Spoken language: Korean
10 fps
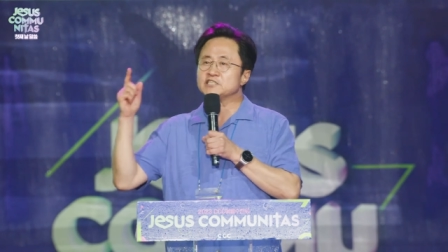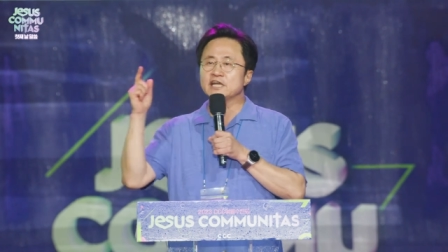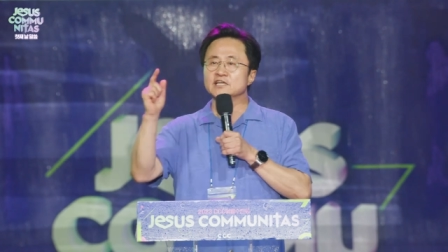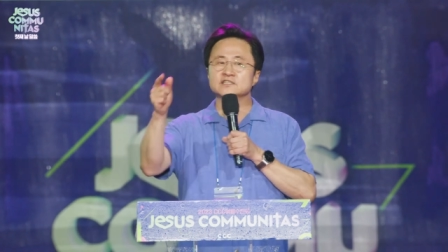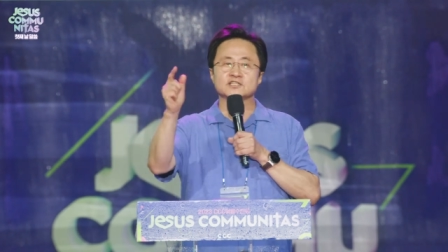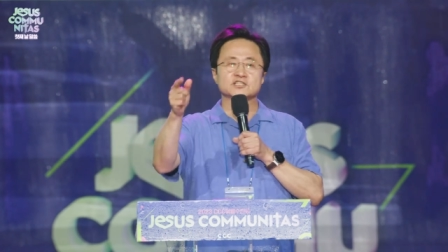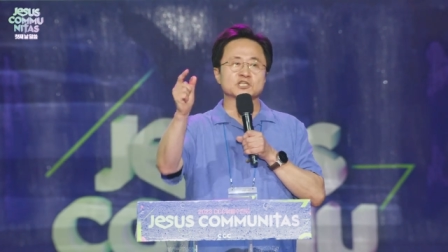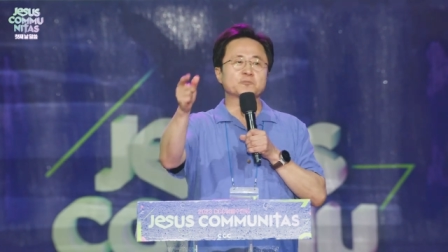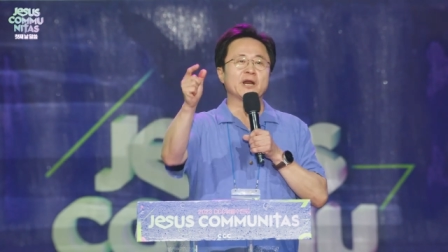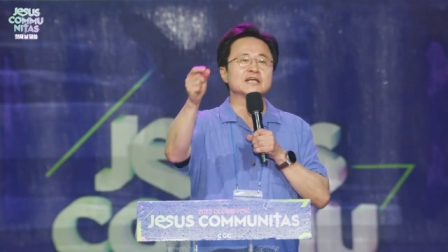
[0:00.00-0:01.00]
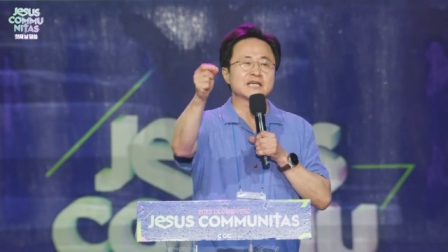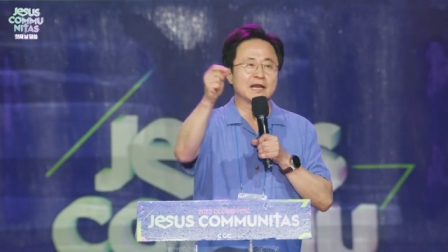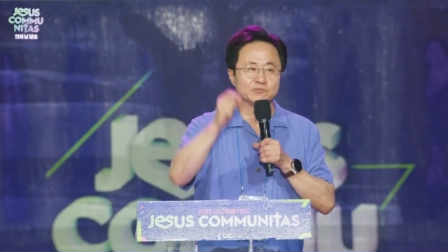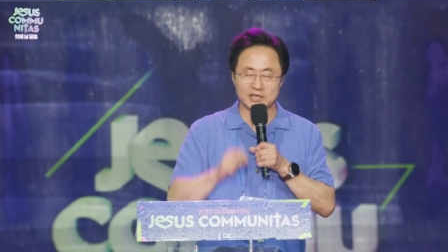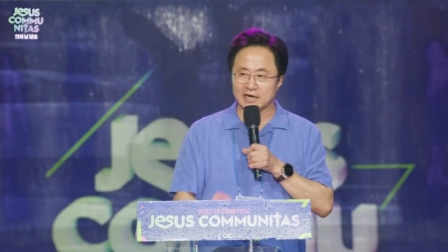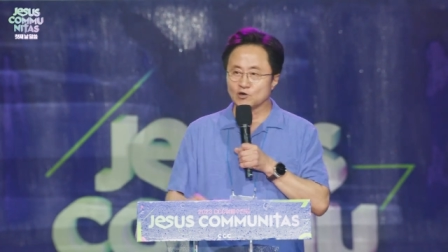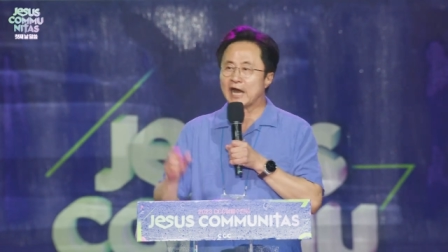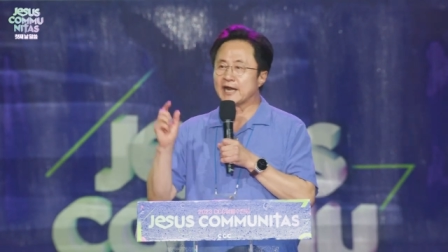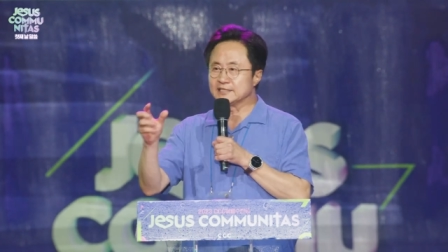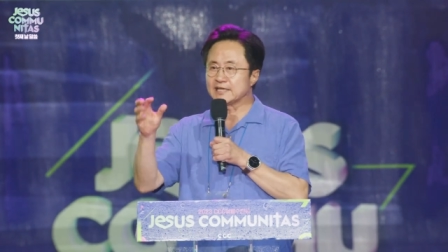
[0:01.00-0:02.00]
이제는 특별한 사람들이라고
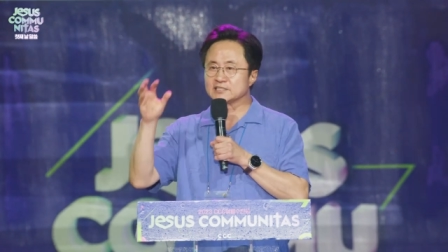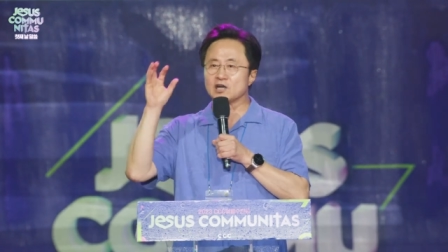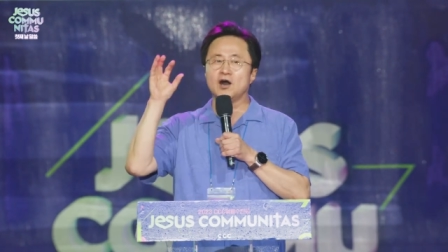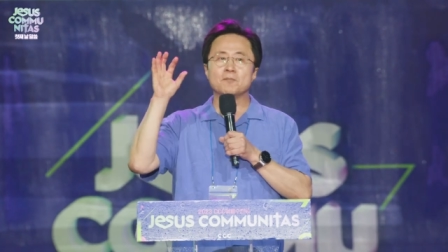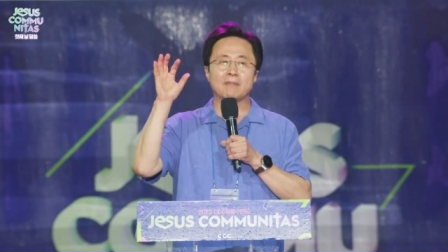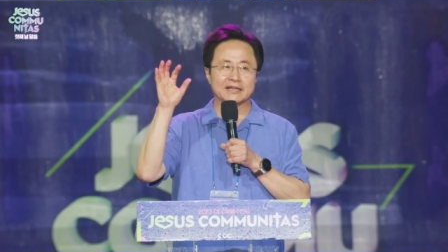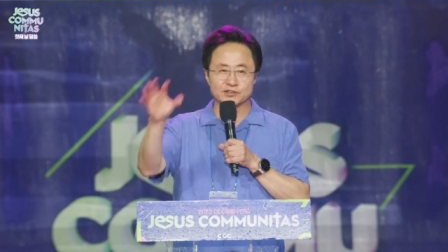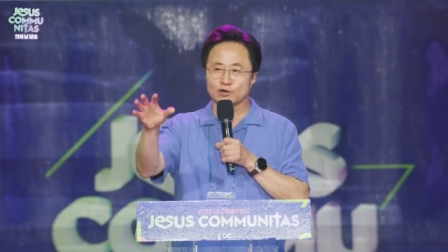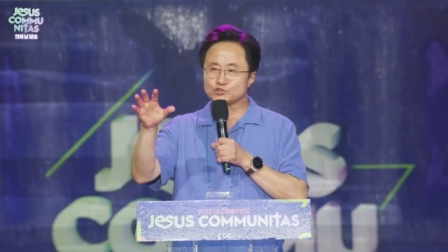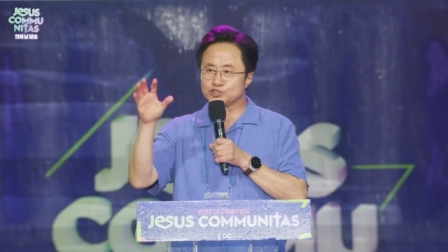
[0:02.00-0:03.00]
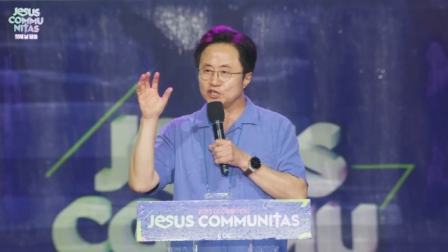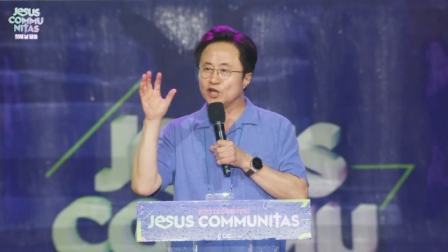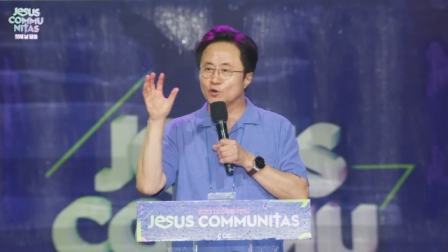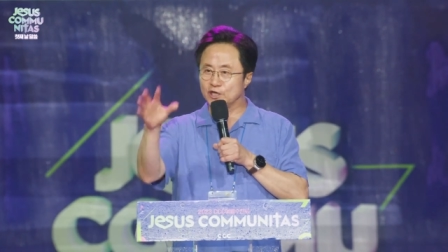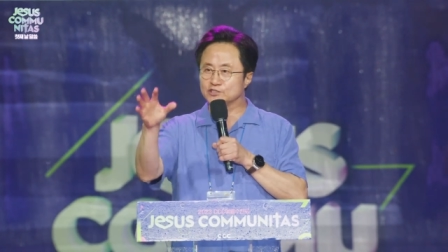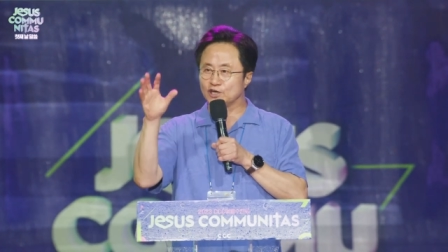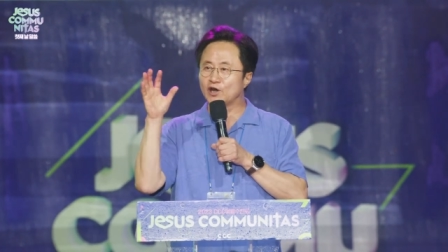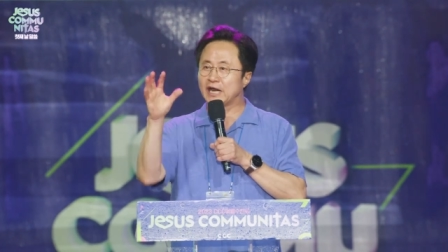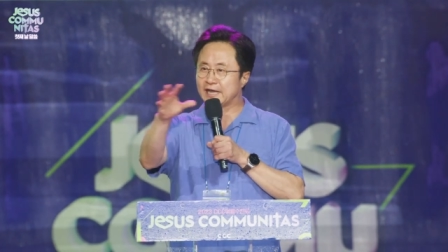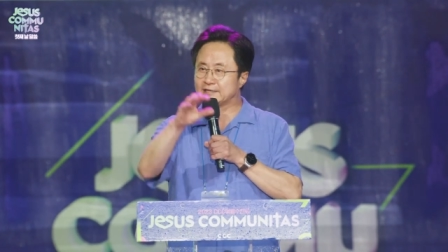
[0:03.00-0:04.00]
하나님께서 만들어 주시려고 이것을
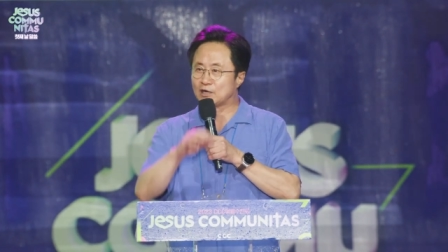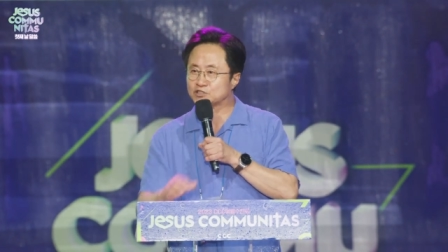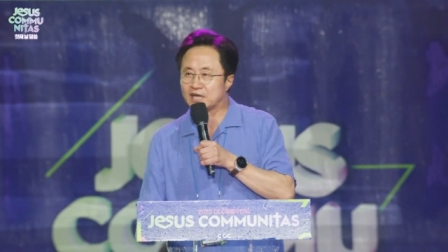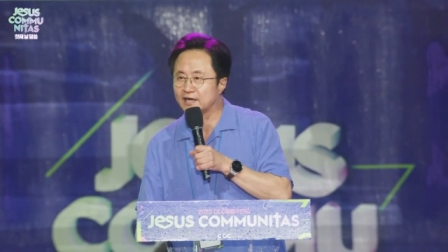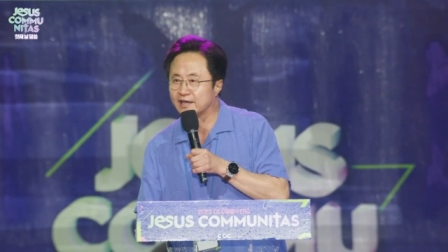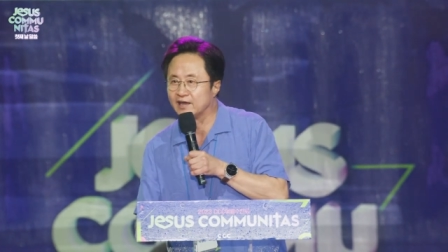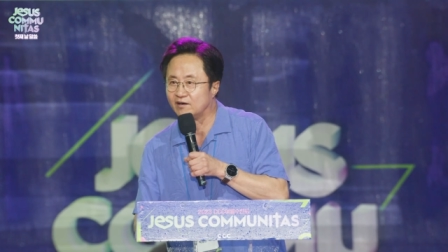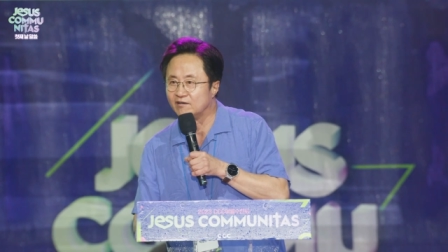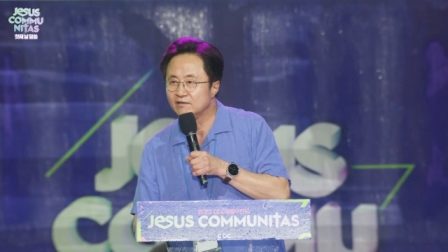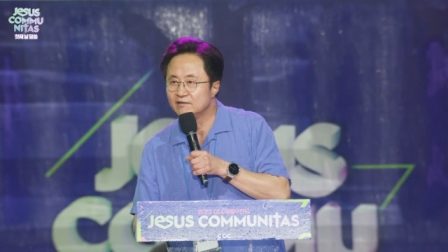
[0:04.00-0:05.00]
허락했다고 생각해요.